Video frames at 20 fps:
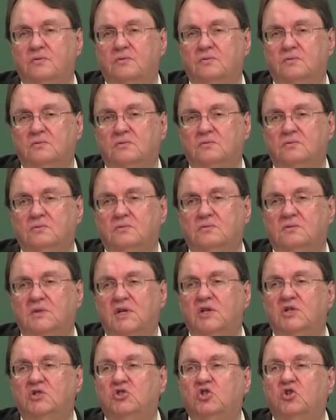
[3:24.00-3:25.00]
Он заметил,
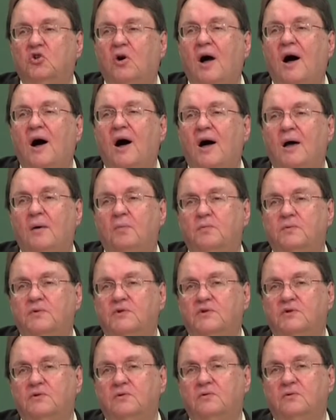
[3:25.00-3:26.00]
что люди обычно
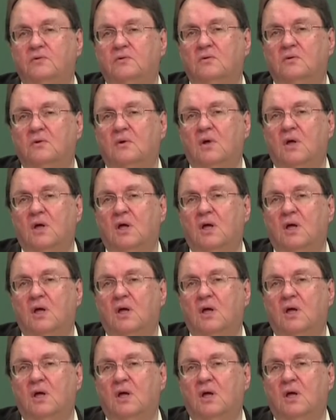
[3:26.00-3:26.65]
каются